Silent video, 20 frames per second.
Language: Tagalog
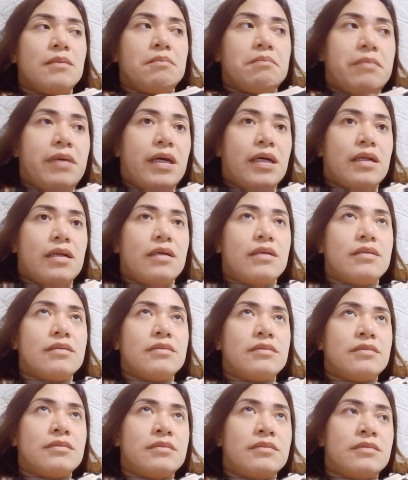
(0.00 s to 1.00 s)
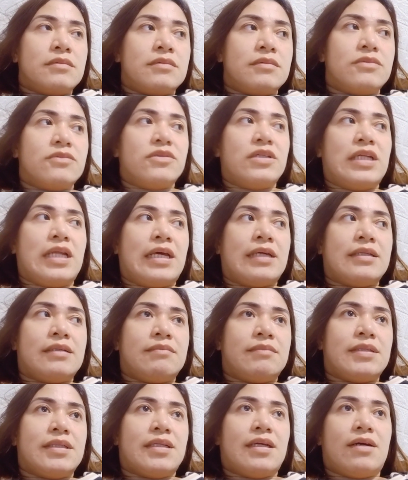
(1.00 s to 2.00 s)
parang wala
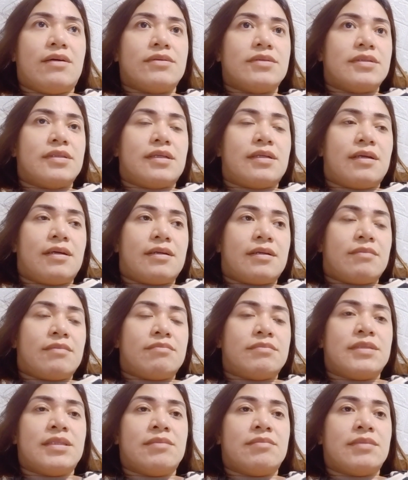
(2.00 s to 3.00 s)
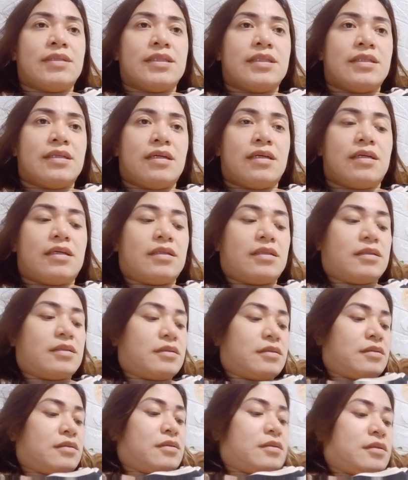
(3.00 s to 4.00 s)
naman akong nararamdaman na
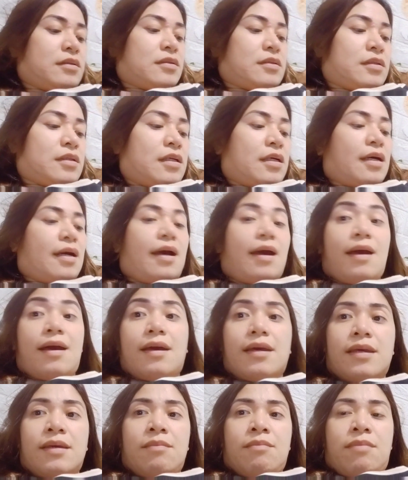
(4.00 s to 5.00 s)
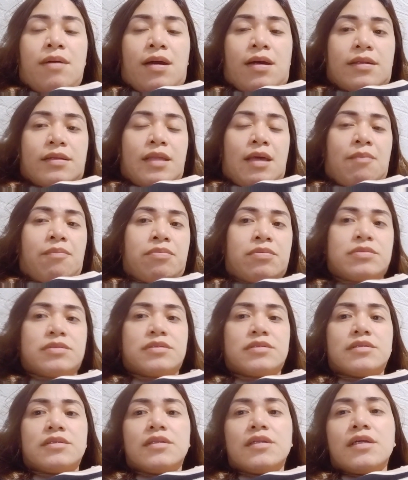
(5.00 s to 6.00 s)
kakaiba.
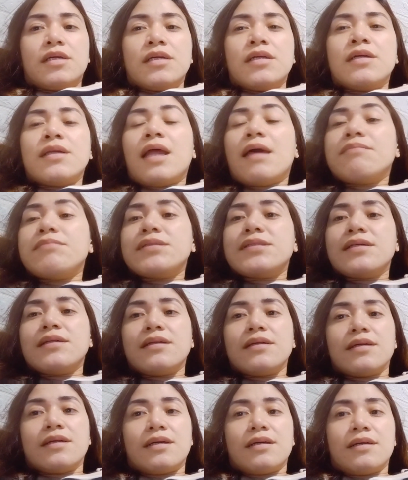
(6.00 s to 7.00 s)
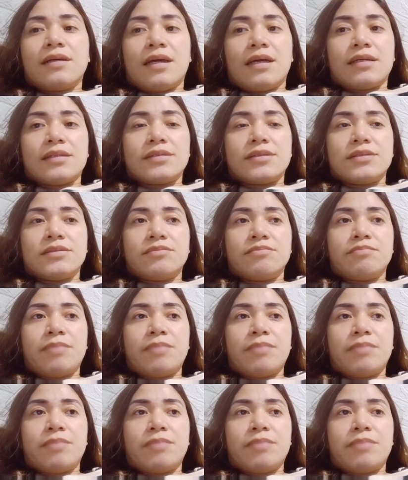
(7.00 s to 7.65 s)
Tapos, grabe talaga guys, yung